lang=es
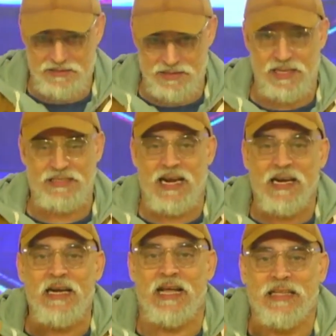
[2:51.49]
que están
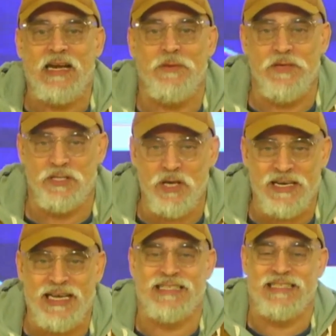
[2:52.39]
en la televisión
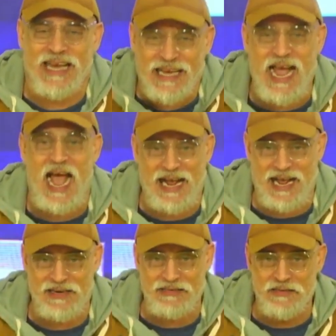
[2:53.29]
y que se
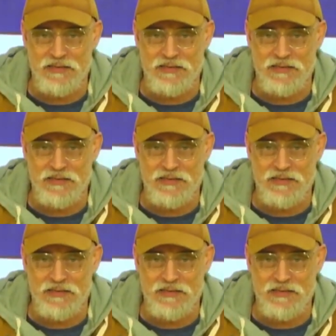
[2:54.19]
cagan